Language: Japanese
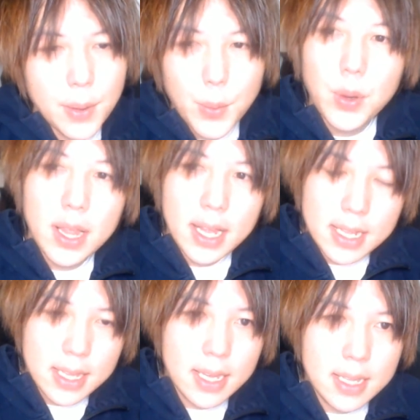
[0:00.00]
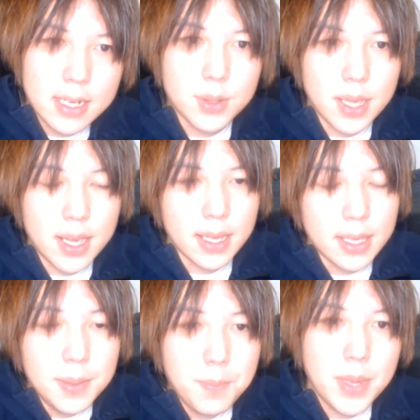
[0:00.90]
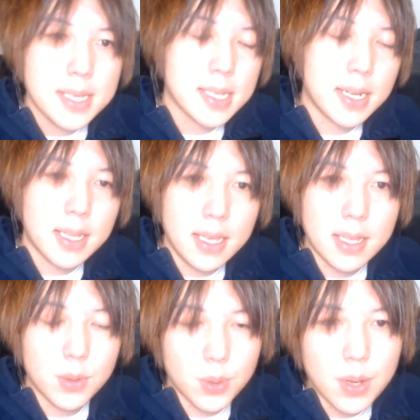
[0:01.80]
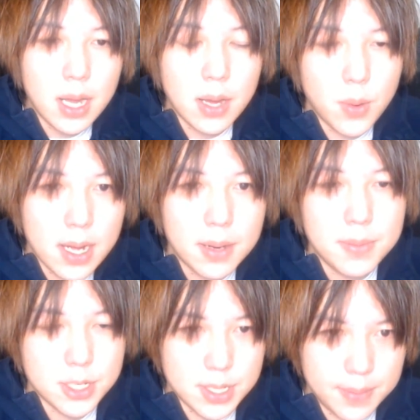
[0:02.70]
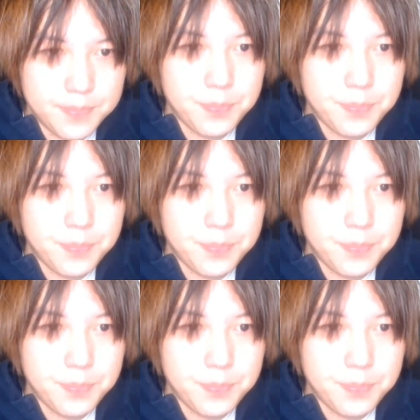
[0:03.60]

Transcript: 触れられていなくて隠蔽されていたことが分かりました。